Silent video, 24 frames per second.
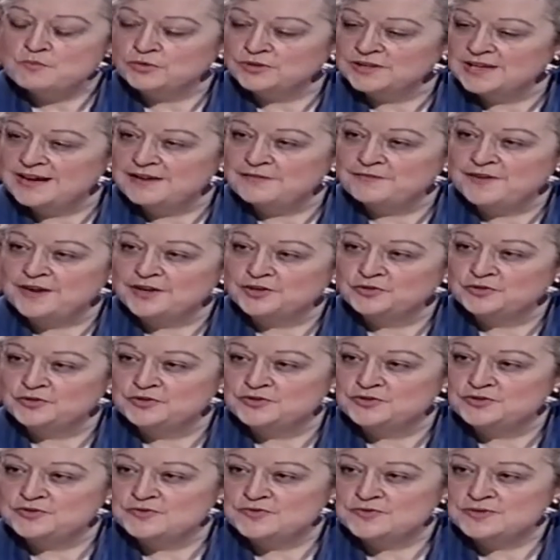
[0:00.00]
Pour l'enfant de
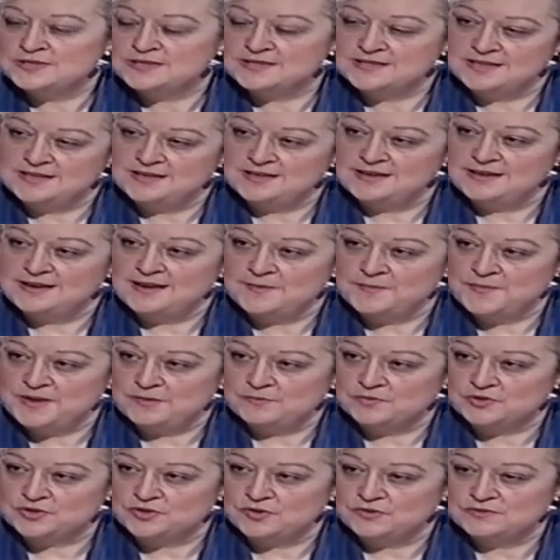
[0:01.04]
Dieu, c'est la
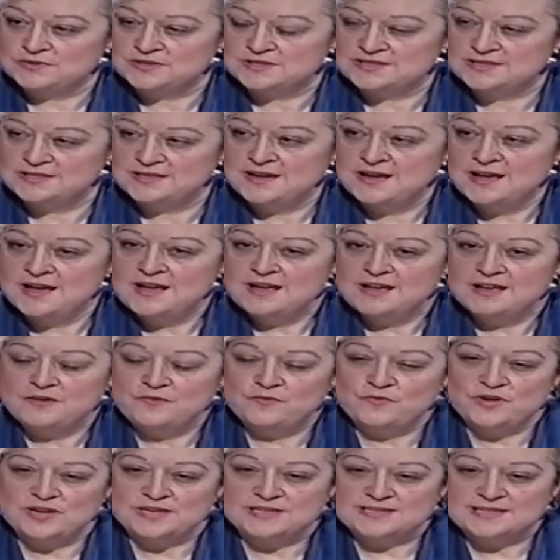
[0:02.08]
même chose.
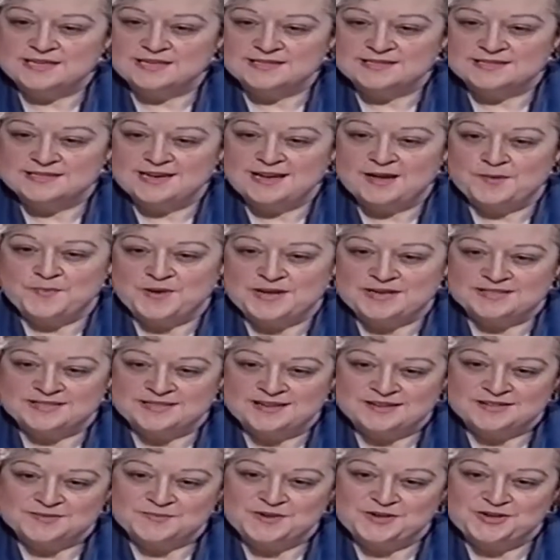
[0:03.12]
S'il veut exercer la
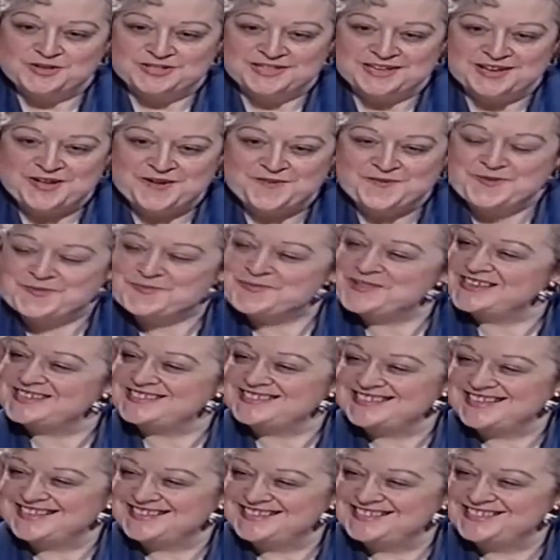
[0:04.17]
patience, ben, le Seigneur va le
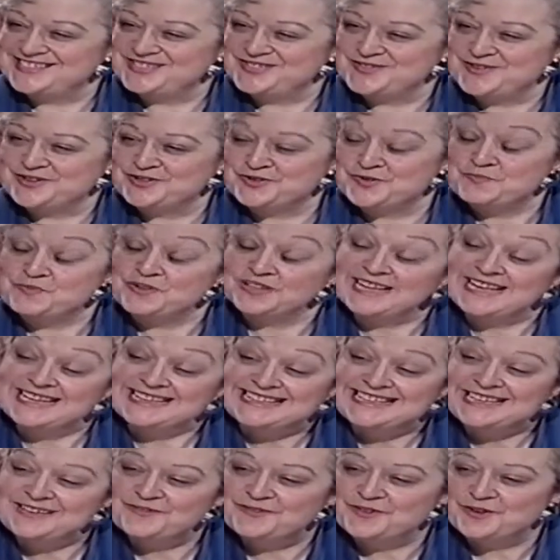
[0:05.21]
placer dans des situations pour la
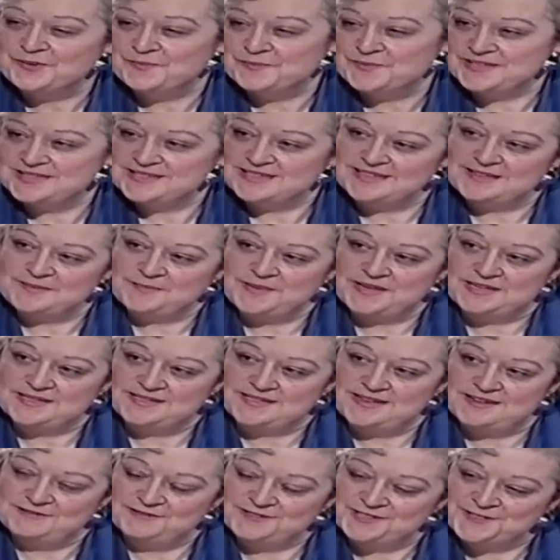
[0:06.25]
développer, cette
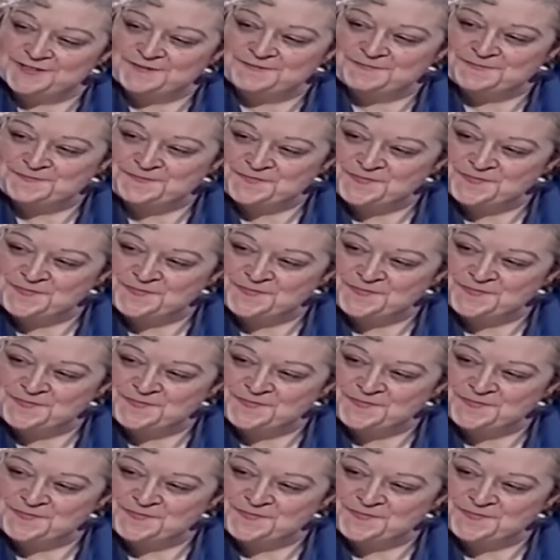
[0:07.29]
patience.